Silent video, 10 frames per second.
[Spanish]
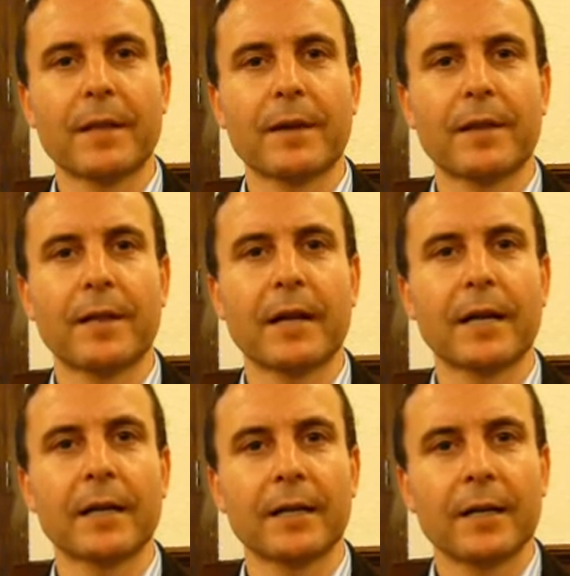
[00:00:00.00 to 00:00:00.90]
Plaza del
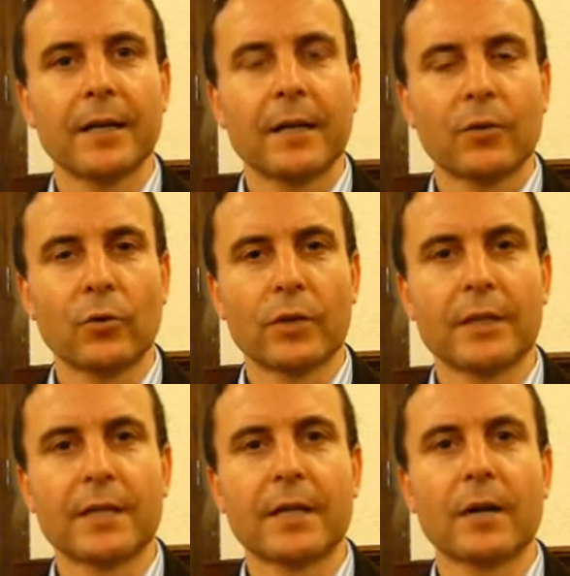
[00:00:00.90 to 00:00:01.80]
Ángel,
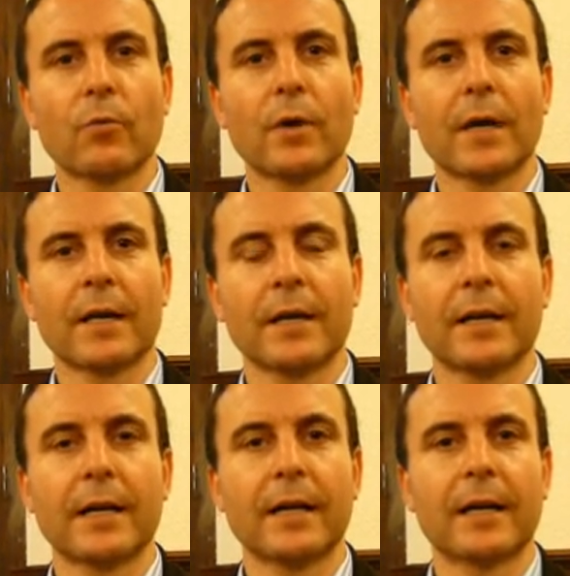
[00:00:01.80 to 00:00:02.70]
donde tendrá lugar
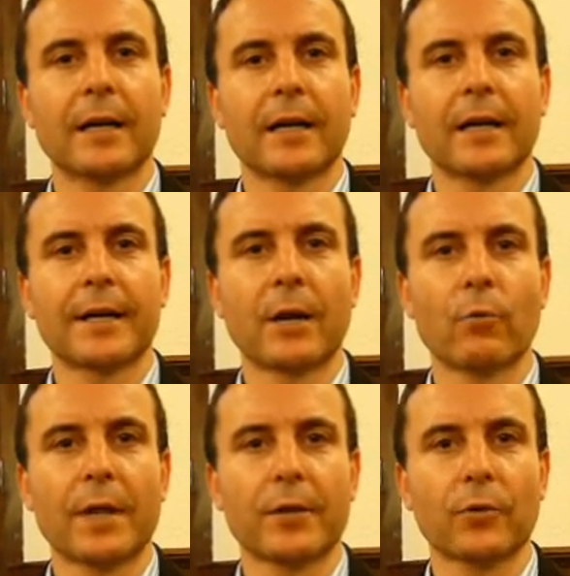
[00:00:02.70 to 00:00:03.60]
la,
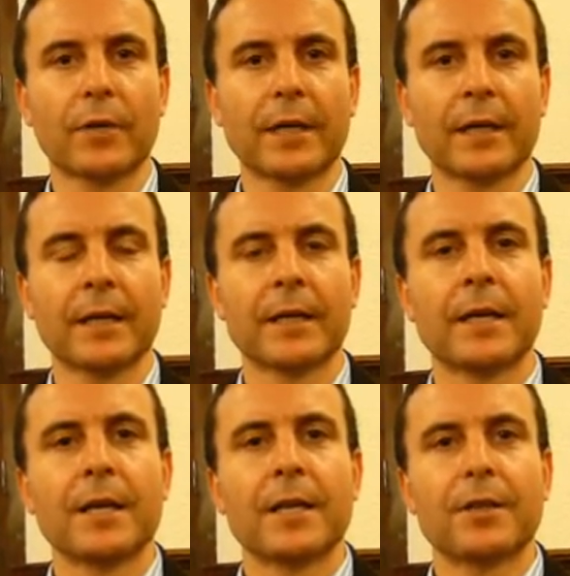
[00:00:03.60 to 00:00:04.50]
inauguración
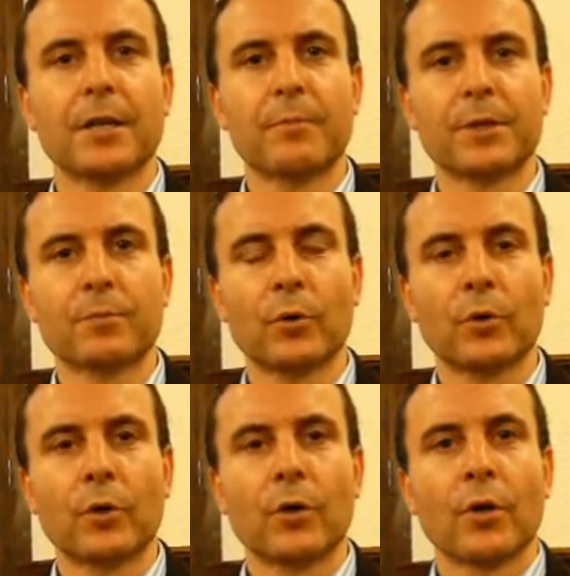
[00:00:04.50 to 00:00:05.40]
del mismo.